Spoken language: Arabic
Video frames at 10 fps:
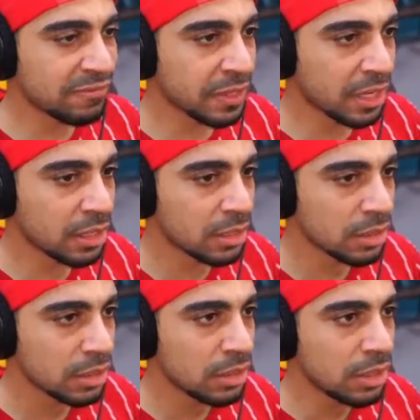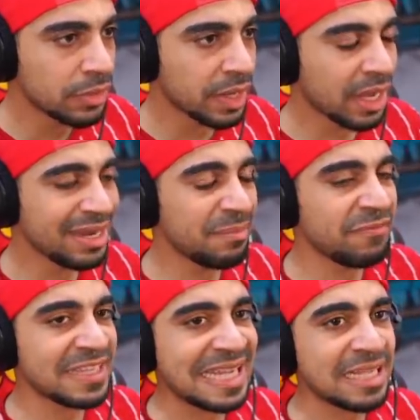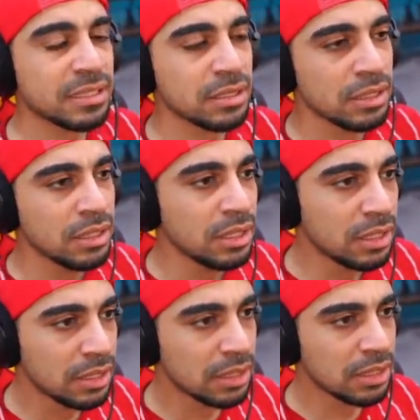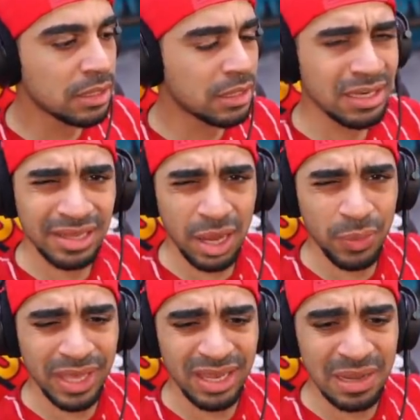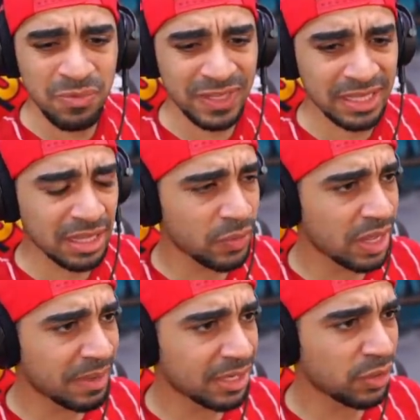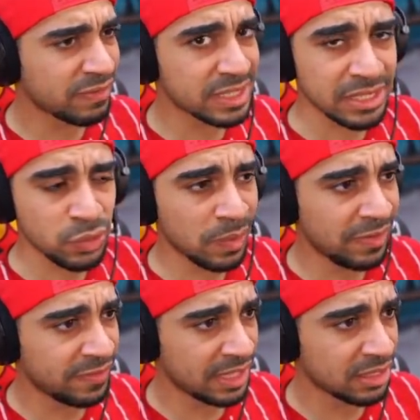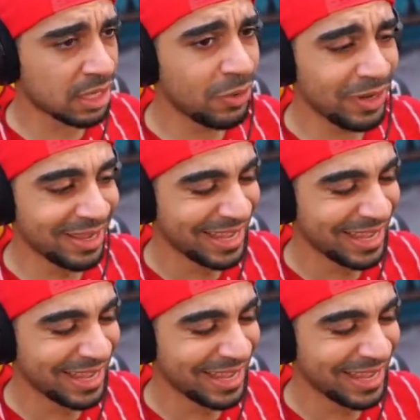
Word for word: ترى دخلنا من فتحة التهوية لا مو فتحة التهوية مايكرويف سي شنو فتحة التهوية